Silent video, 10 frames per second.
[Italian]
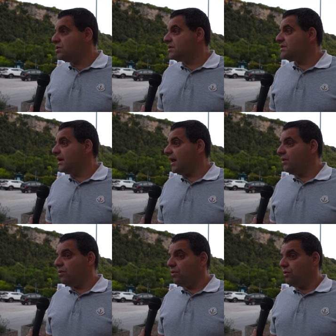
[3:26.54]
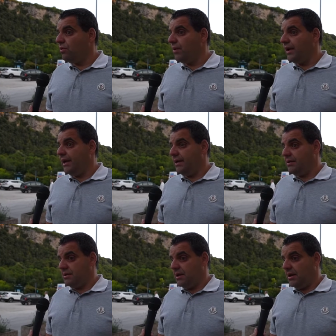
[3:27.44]
saranno con noi e
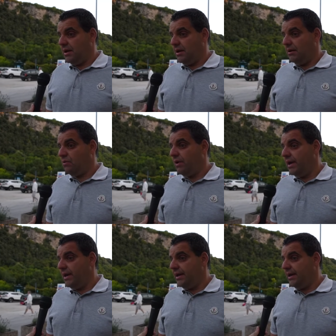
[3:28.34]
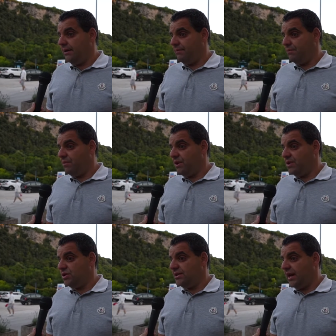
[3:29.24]
eh, quelli che
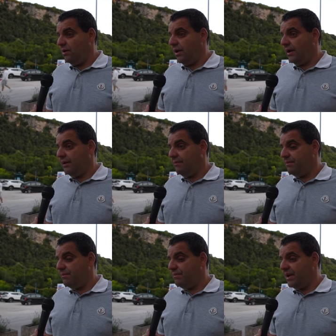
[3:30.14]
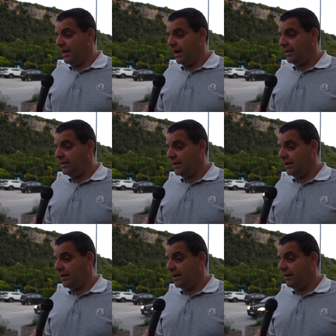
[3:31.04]
eh, ci saranno anche per le
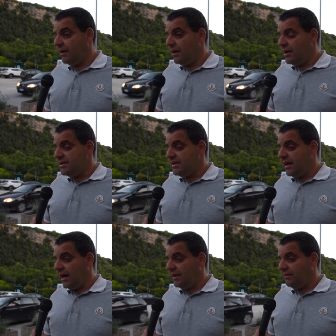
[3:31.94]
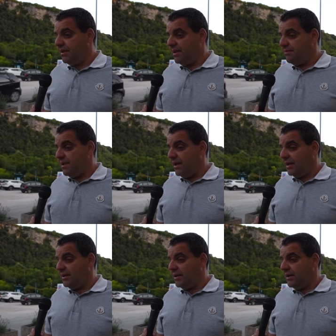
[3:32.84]
altre serate, per il per le
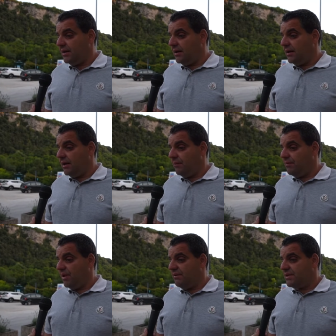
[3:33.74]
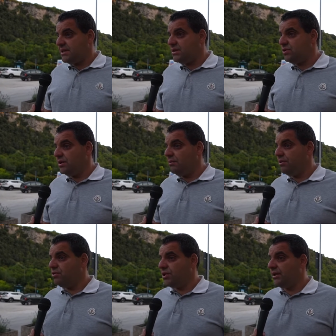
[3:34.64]
altre manifestazioni del
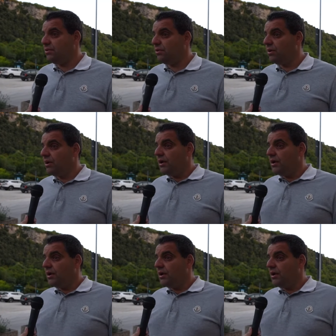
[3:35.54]
progetto